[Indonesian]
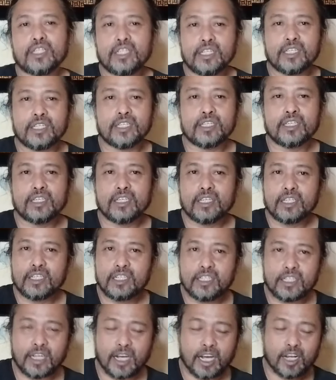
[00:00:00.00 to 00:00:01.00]
Ini,
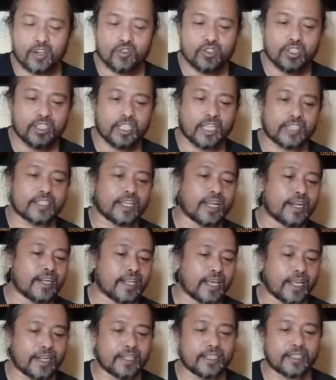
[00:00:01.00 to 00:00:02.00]
ini yang harus kita
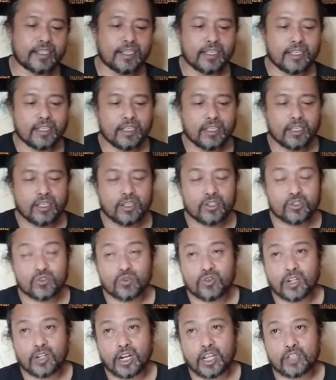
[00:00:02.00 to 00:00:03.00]
sadari,
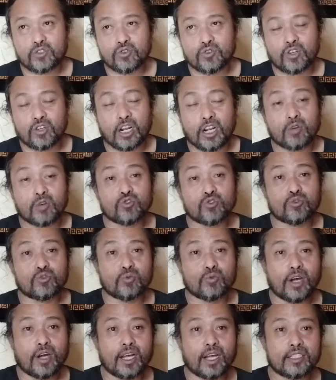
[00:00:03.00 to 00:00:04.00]
saudara-saudaraku
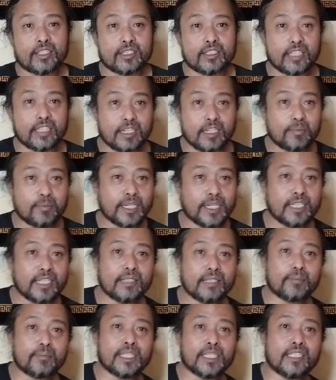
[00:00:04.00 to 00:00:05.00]
semua. Jadi
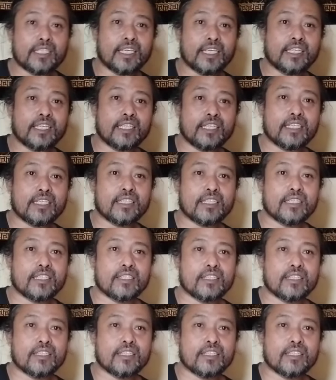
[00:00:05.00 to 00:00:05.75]
pen penting ini.